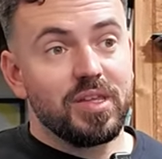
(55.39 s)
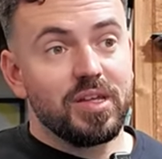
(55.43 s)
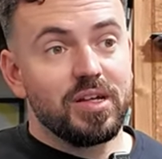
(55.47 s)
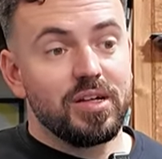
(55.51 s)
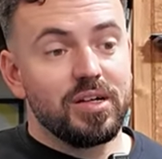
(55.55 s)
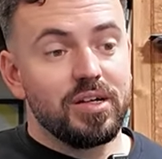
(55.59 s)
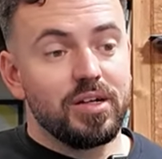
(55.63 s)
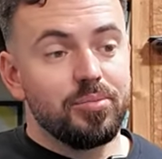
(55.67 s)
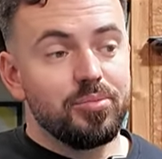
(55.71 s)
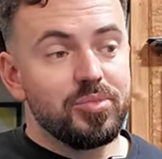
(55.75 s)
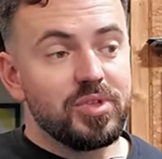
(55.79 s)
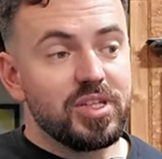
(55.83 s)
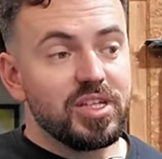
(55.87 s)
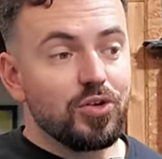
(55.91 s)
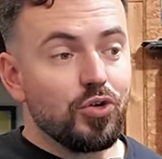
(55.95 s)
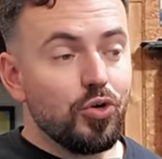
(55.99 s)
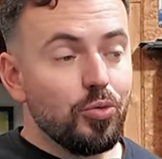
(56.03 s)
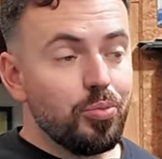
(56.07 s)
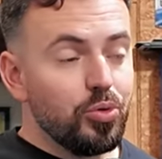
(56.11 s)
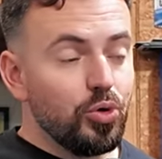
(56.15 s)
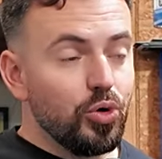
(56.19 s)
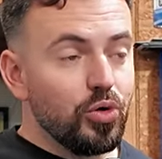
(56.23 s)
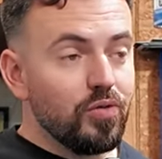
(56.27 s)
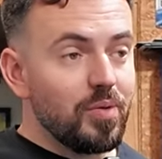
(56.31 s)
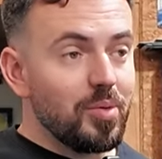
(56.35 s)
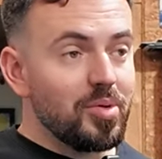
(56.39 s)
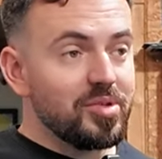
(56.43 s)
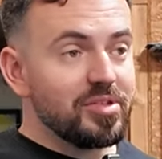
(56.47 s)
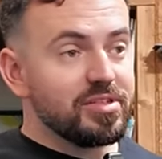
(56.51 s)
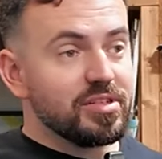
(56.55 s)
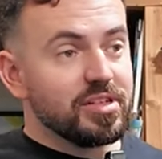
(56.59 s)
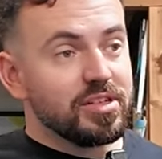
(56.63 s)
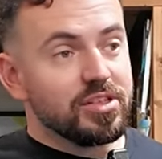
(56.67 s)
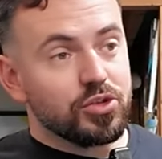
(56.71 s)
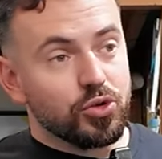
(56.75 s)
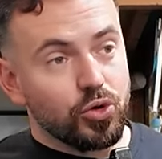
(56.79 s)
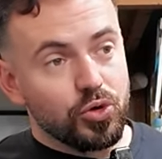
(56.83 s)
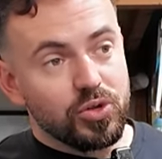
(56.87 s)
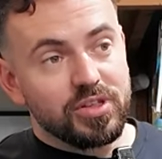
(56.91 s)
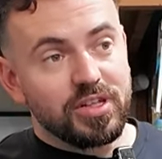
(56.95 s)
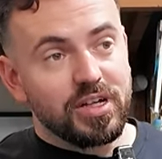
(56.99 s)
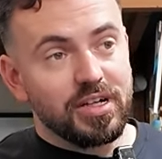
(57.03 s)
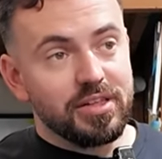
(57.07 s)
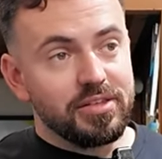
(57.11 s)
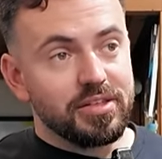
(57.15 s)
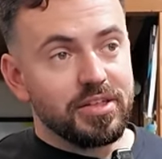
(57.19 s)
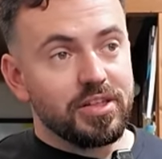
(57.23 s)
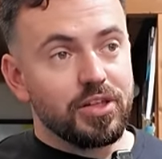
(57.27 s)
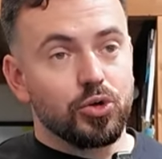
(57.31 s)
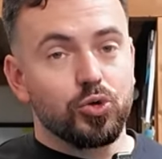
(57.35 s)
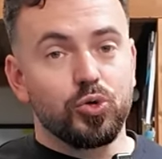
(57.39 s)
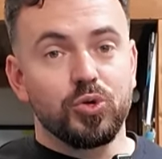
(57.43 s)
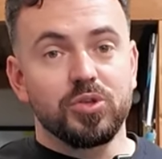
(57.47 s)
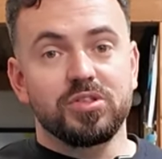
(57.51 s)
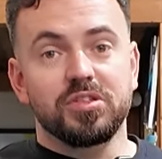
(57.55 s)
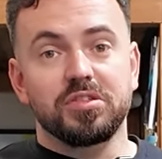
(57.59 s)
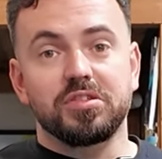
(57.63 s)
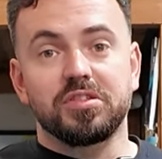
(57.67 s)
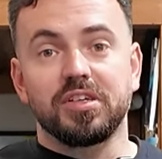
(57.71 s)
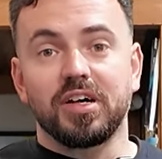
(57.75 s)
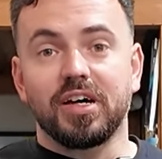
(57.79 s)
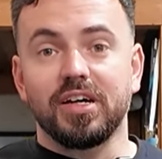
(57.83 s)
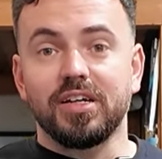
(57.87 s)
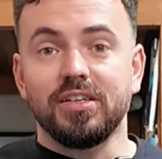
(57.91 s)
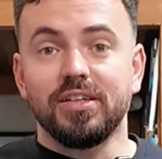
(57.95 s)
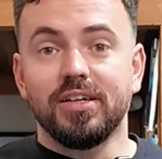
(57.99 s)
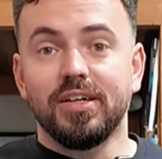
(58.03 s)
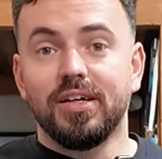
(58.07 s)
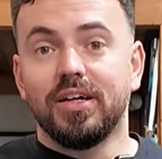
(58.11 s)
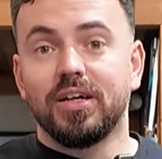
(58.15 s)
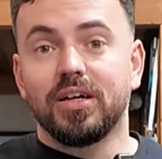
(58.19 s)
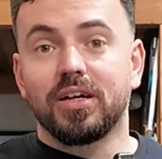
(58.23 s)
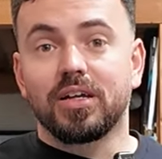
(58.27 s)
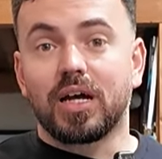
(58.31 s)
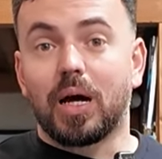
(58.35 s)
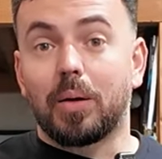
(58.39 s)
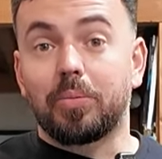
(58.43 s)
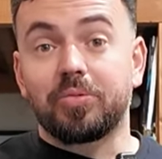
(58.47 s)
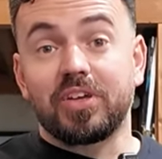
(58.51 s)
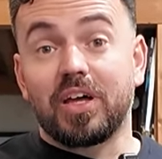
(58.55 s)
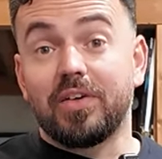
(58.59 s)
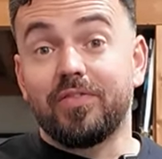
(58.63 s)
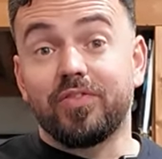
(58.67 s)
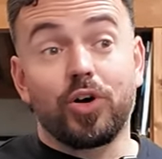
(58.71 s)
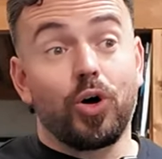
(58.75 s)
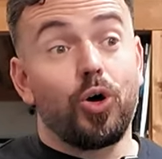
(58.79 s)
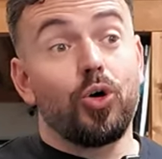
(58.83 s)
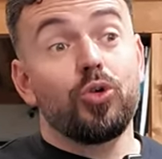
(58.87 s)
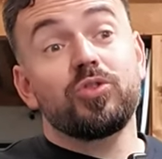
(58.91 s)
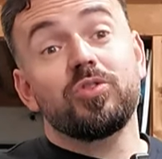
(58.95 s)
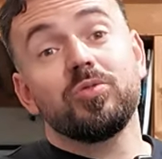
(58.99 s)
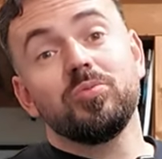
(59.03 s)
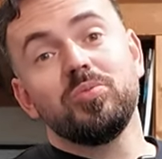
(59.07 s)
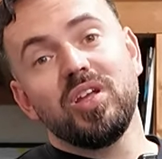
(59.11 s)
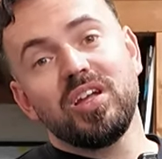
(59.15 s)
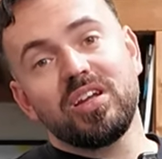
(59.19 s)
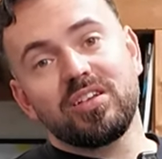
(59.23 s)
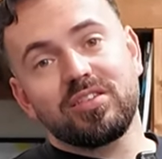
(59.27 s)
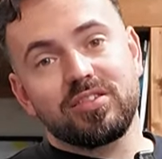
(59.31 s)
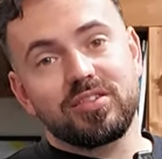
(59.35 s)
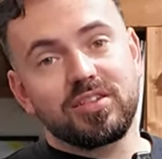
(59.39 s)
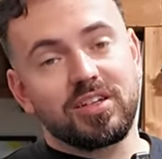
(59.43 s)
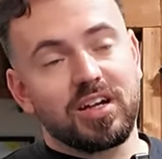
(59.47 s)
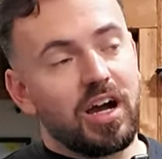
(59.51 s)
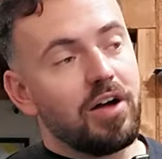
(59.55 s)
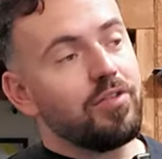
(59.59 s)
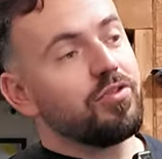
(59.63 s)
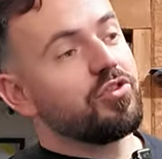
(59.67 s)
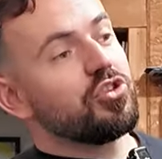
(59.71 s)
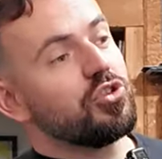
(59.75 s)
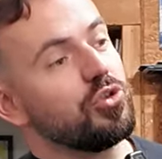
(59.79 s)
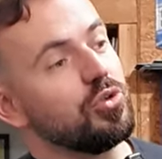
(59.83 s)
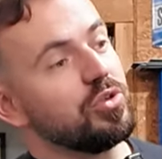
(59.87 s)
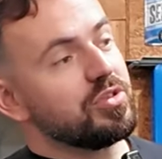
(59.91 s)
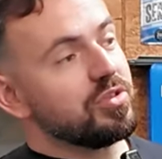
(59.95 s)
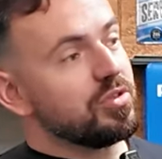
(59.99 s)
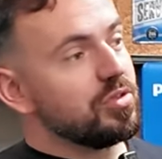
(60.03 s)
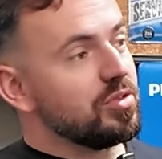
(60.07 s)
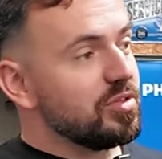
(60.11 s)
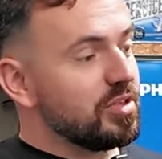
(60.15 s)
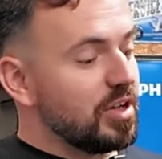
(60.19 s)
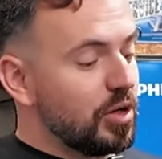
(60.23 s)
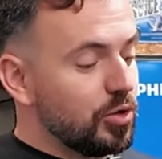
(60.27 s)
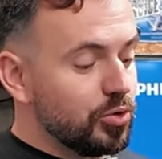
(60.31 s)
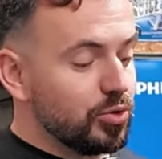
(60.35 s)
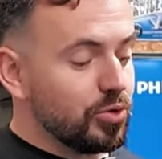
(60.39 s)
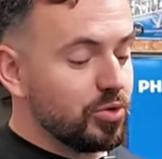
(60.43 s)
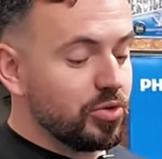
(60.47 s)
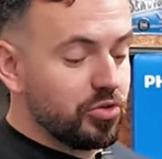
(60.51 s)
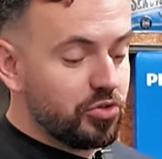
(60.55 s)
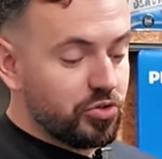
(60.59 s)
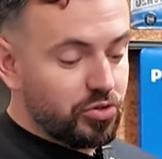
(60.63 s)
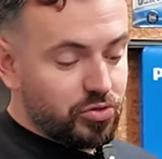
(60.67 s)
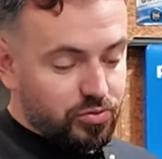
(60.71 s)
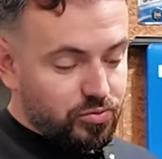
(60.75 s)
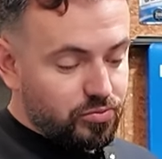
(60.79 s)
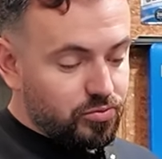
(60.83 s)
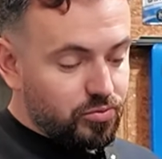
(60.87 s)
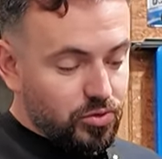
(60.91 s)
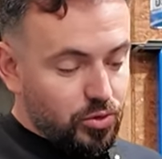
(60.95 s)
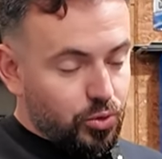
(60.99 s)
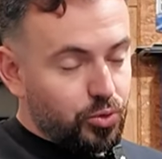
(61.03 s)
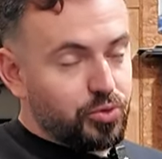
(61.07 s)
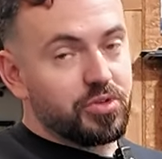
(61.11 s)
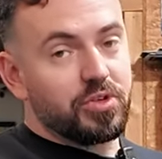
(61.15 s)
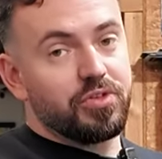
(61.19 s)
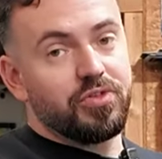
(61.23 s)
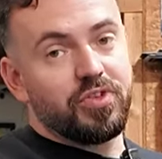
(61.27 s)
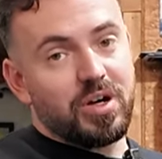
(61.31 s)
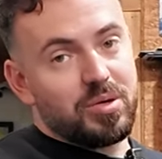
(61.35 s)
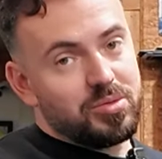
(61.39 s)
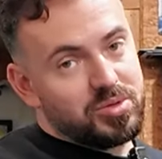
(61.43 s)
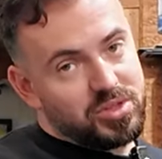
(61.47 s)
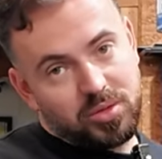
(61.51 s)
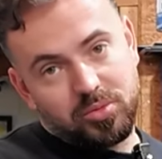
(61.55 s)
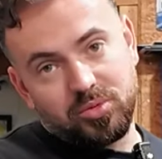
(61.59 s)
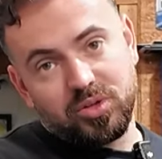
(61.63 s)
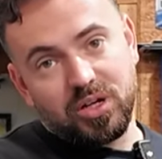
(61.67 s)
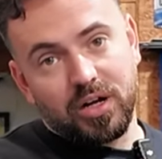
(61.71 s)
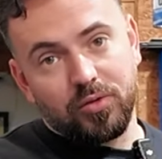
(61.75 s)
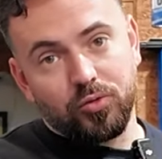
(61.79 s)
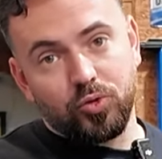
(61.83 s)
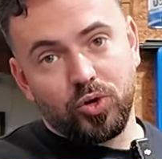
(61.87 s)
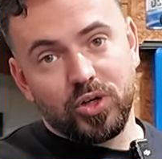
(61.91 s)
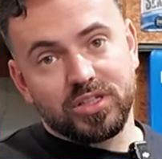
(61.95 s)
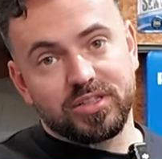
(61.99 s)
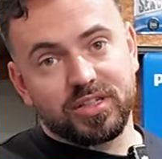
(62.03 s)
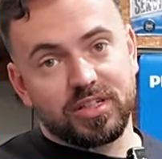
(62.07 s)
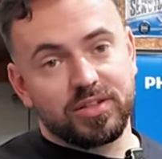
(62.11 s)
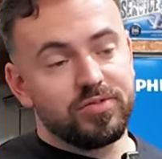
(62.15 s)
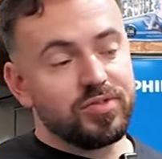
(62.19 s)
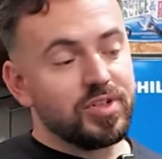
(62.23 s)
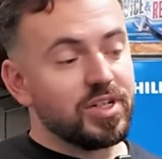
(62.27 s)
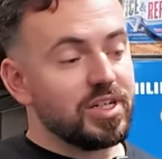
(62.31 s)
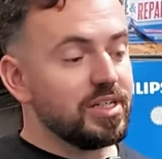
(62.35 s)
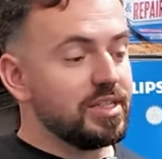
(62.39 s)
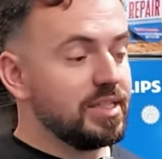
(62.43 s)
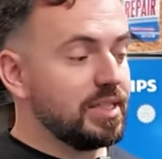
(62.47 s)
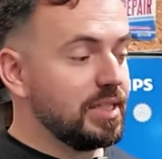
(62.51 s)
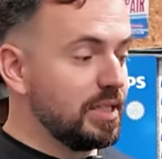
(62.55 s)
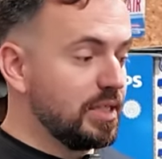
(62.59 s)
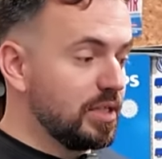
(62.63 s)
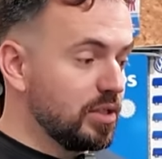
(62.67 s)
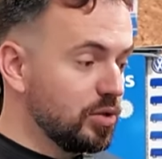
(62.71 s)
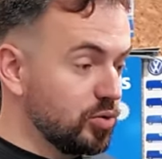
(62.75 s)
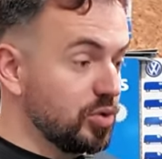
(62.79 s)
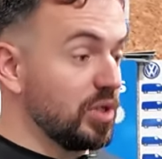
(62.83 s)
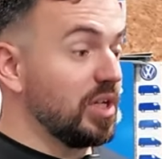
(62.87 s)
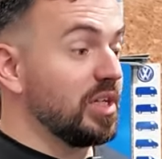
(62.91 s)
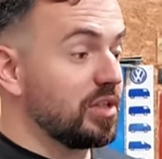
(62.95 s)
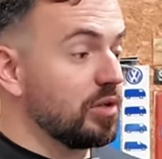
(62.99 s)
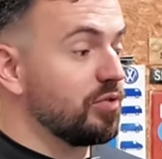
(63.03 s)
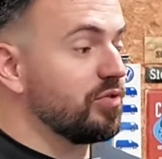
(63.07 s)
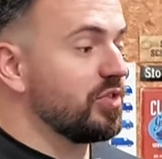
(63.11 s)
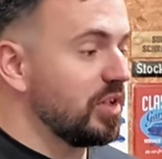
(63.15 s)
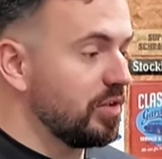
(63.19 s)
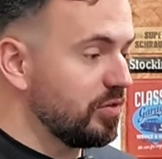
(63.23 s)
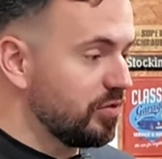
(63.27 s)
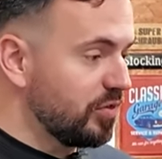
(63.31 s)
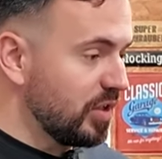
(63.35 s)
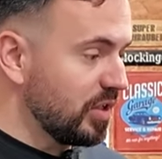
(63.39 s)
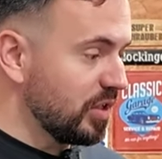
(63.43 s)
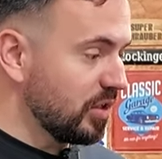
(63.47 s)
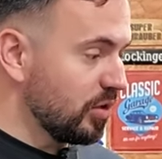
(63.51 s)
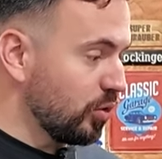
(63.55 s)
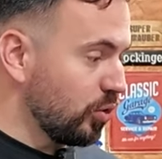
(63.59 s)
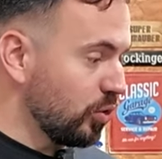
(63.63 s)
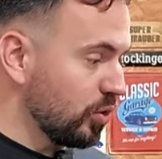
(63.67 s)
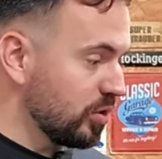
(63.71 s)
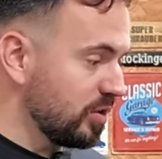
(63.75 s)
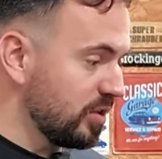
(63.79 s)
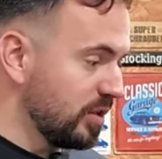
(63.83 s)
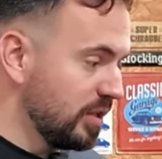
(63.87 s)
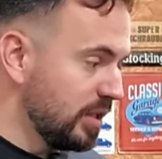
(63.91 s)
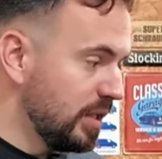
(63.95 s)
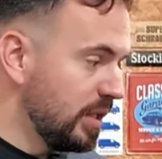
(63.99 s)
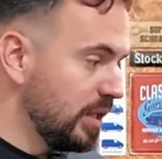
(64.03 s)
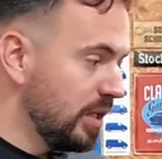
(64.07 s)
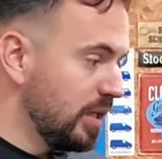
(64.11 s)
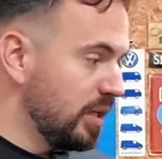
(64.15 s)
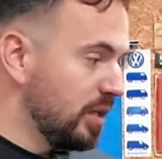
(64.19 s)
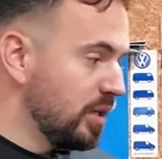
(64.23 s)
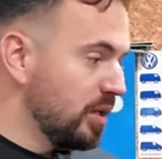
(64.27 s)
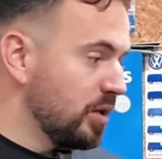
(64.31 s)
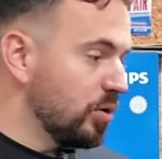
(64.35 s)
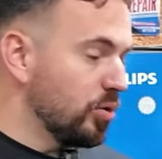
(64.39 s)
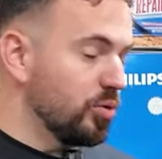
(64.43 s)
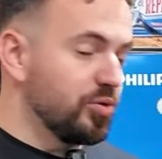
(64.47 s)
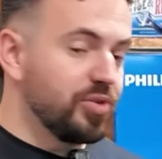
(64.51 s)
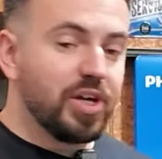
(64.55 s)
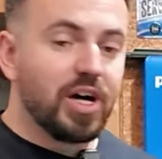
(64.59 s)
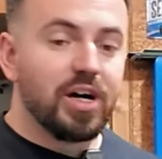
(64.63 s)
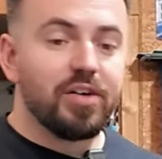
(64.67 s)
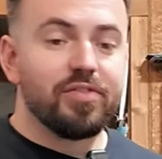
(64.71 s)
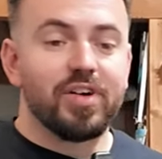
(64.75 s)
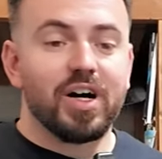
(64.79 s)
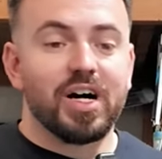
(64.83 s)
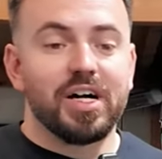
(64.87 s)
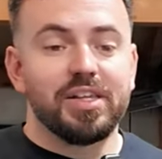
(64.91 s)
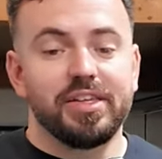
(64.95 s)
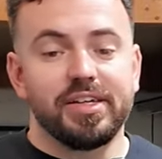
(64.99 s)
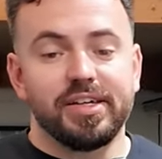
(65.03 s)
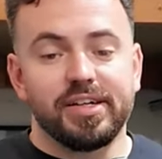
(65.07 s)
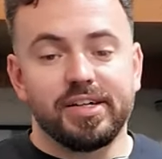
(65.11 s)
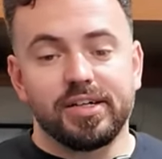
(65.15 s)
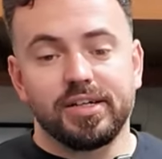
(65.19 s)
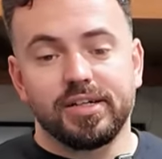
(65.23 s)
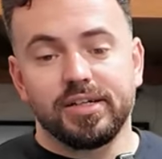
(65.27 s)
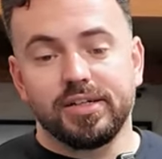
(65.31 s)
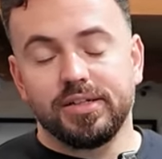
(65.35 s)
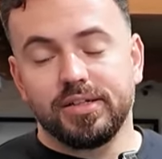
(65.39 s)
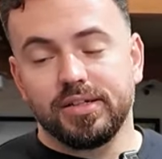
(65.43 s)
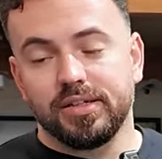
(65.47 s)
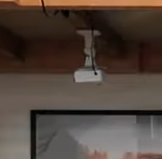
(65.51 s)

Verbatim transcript: ähm, die Kupplung, wenn man sie gedrückt hat nach einer kurzen Zeit, gab es einfach aus dem einen Kraftschluss und das Auto ist losgefahren mit dem Gang, wo halt drin war. Oder hat auf jeden Fall geruckt. Und da war der